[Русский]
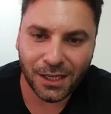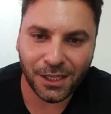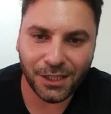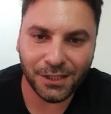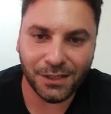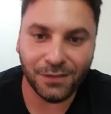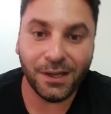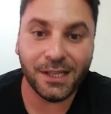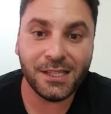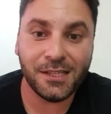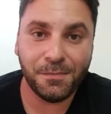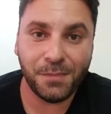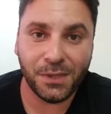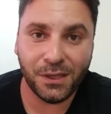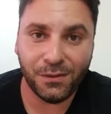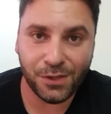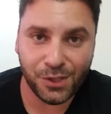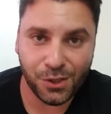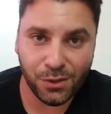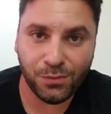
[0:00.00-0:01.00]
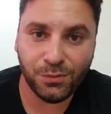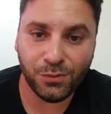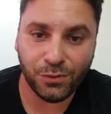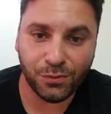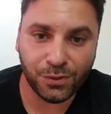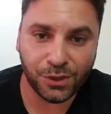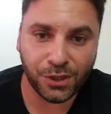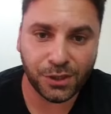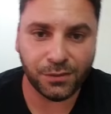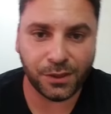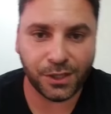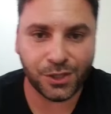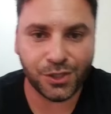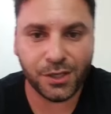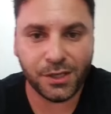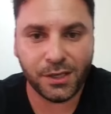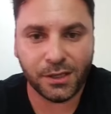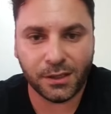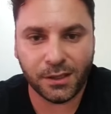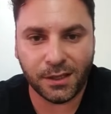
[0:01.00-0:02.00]
И давайте переведем вот это
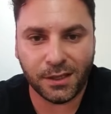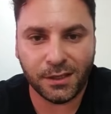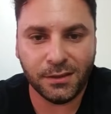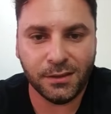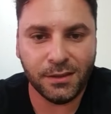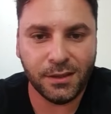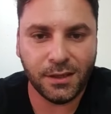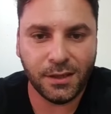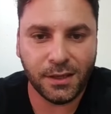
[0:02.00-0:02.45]
выражение на